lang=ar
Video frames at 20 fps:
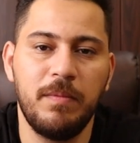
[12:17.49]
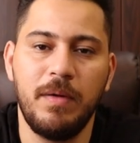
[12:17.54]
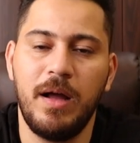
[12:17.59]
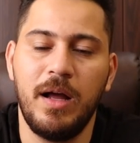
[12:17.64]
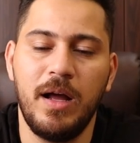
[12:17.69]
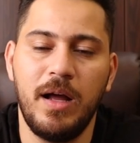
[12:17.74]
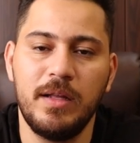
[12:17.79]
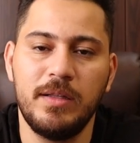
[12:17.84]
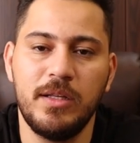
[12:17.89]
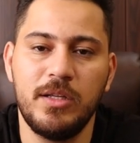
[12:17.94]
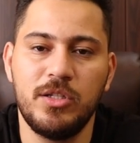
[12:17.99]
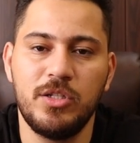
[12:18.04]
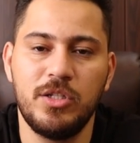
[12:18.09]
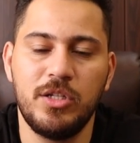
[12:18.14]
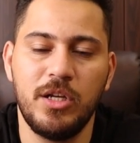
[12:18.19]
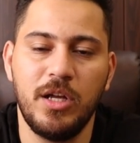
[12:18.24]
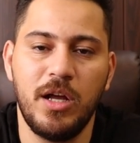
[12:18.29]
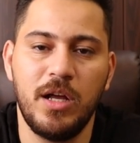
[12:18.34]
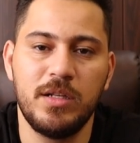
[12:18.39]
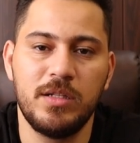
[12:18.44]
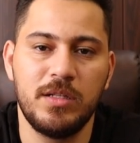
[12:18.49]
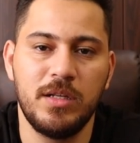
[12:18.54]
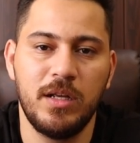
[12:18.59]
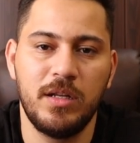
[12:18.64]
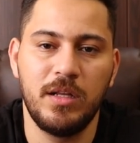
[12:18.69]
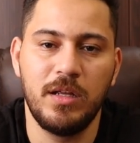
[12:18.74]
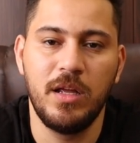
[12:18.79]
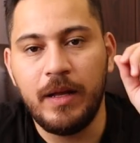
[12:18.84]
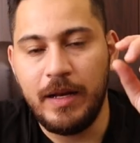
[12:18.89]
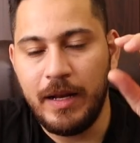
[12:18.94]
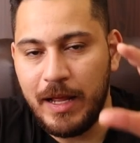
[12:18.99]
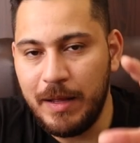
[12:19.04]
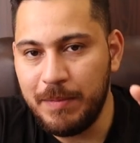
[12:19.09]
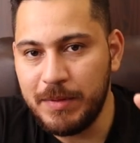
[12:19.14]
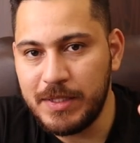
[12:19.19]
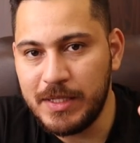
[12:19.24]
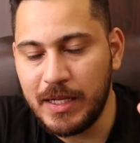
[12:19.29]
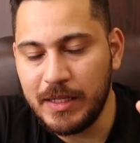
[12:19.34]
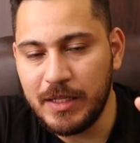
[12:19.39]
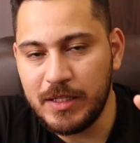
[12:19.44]
مع هذا الجهاز يعني العيب
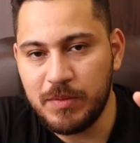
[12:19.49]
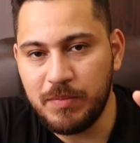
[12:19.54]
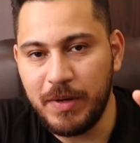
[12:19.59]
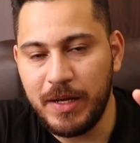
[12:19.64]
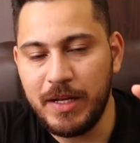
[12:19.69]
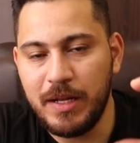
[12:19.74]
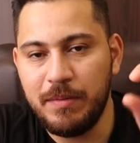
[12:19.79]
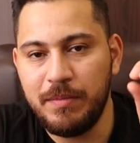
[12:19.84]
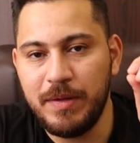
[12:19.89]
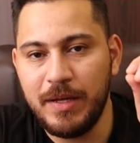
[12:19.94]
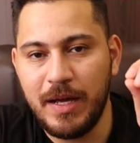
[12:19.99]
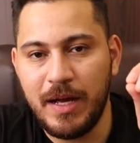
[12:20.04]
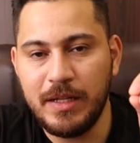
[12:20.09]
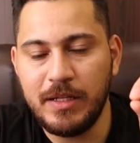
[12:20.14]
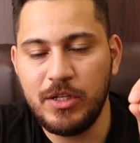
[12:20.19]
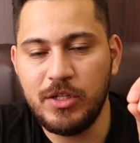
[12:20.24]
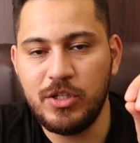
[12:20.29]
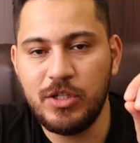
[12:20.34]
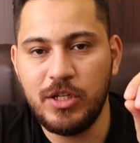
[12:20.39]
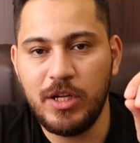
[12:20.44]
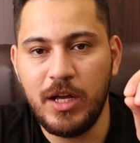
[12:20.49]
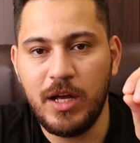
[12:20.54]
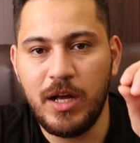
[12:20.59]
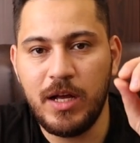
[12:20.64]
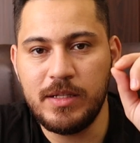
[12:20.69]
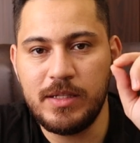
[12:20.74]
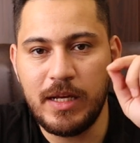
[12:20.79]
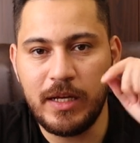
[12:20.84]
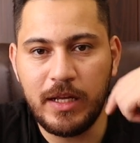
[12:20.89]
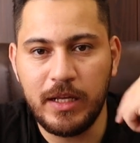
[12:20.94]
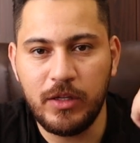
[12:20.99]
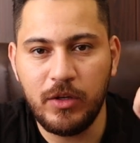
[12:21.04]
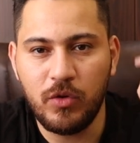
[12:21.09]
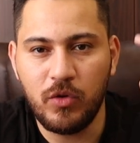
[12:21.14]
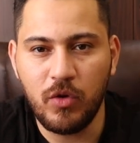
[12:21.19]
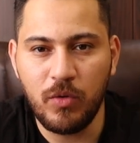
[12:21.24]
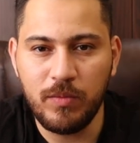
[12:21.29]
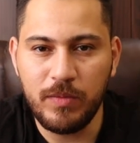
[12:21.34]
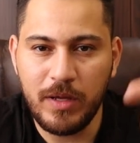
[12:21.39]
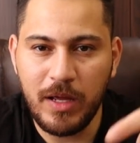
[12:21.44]
السادس معنا بهذا الجهاز حكيت لكم